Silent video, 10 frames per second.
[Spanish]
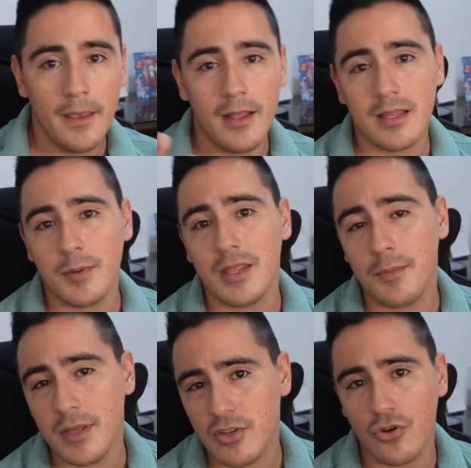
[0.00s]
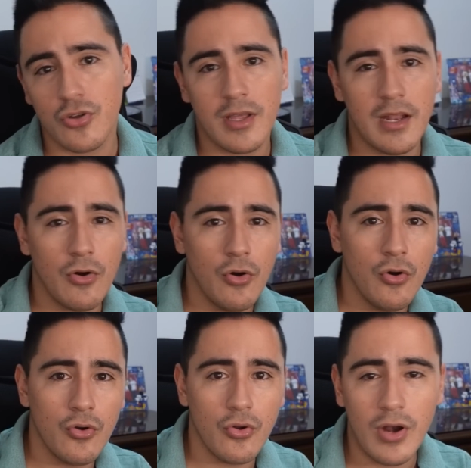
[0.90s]
El tema del Bitcoin, el
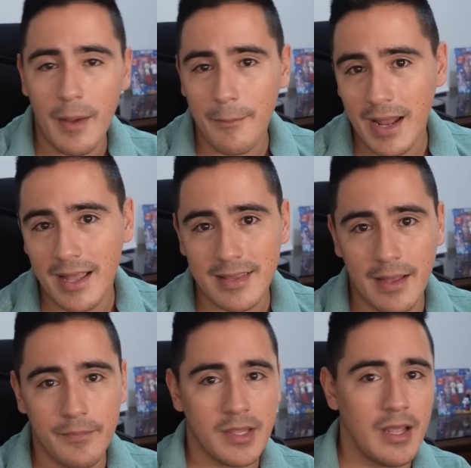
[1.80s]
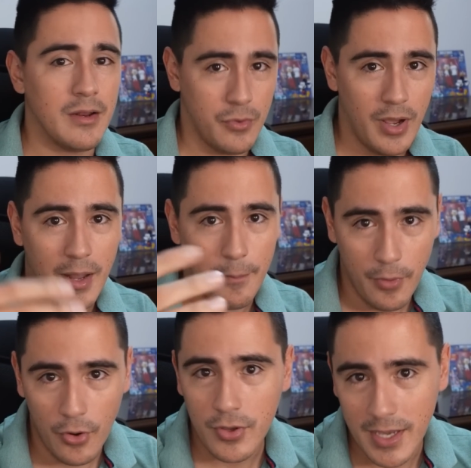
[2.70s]
oro, la plata, el cual
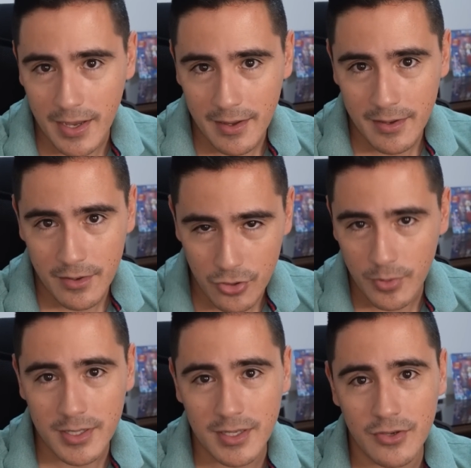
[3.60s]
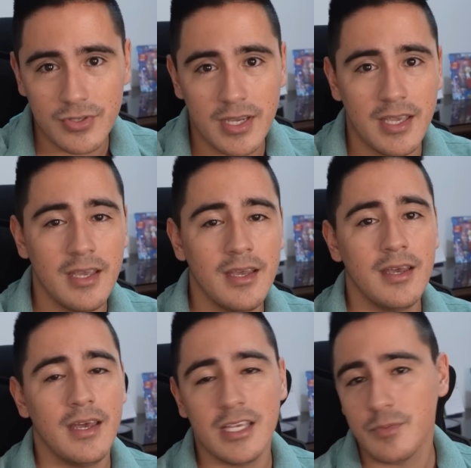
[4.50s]
apoya Robert Kiyosaki
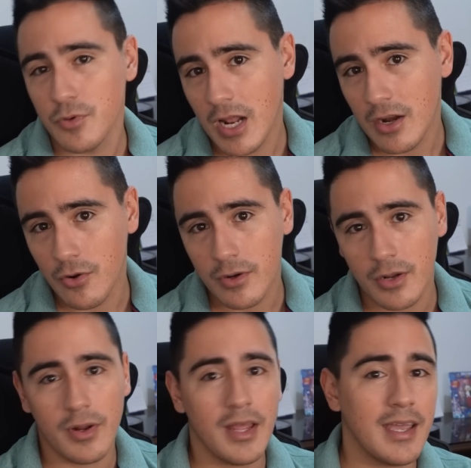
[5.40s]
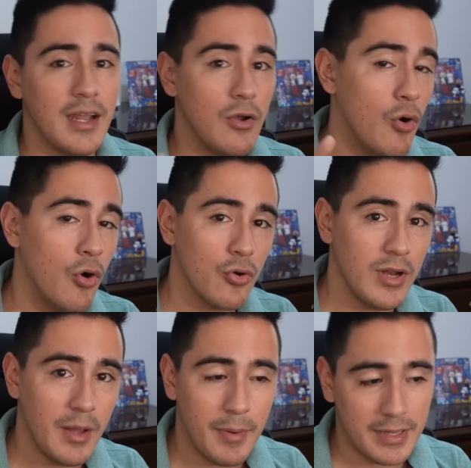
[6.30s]
es por algo. Recuerda que el oro y
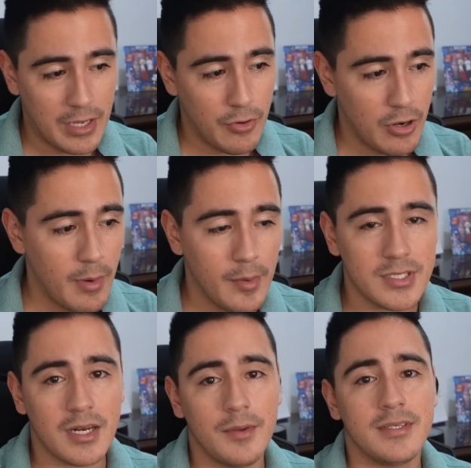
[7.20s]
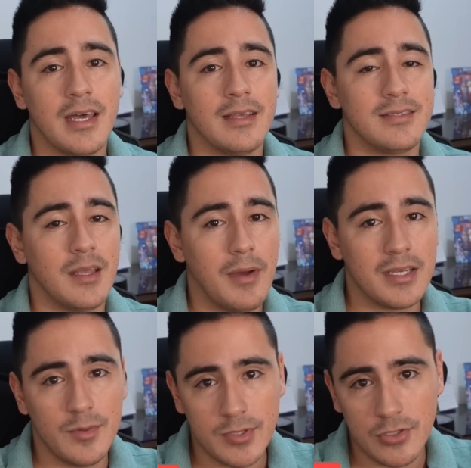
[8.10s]
la plata, ahora lo vamos a revisar, está en
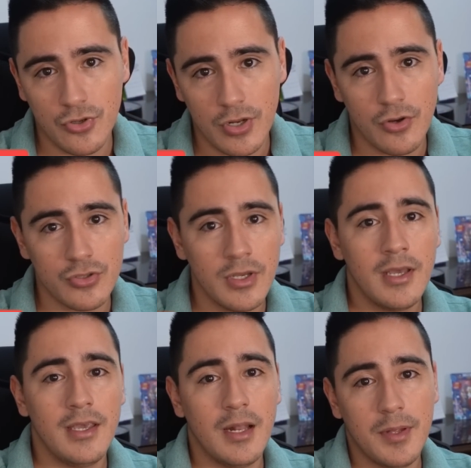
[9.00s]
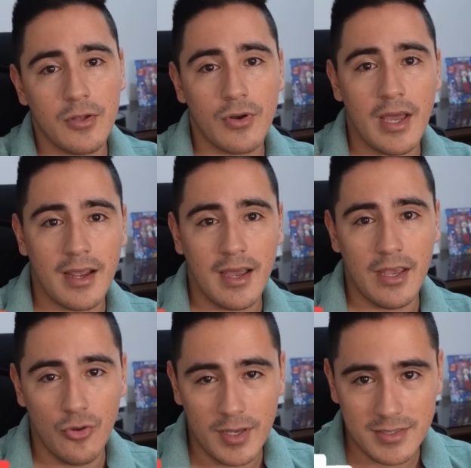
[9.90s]
máximos históricos y el Bitcoin ha
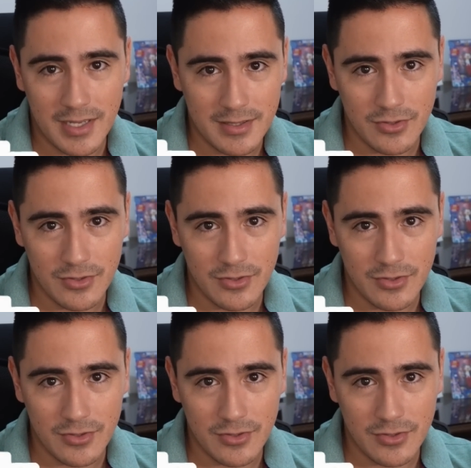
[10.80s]
caído bastante.